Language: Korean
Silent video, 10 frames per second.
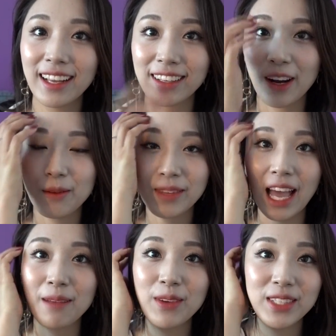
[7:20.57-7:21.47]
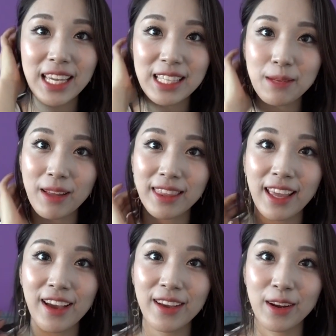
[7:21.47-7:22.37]
그럼 다음 영상에서
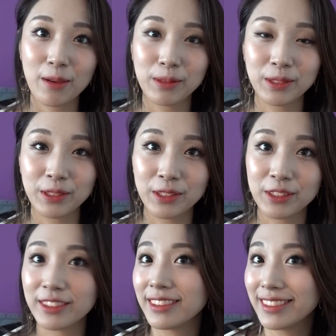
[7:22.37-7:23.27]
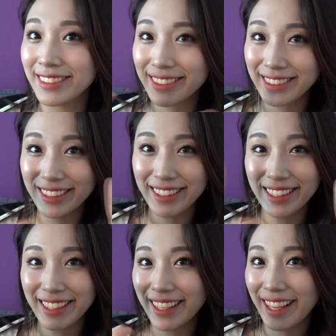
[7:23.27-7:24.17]
만나요, 여러분.
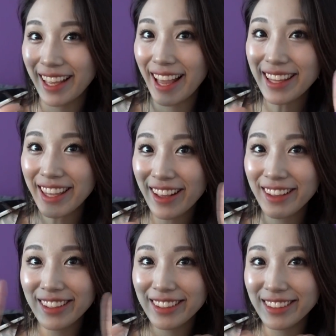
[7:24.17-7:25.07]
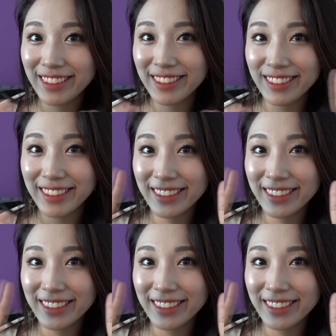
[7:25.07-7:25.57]
안녕.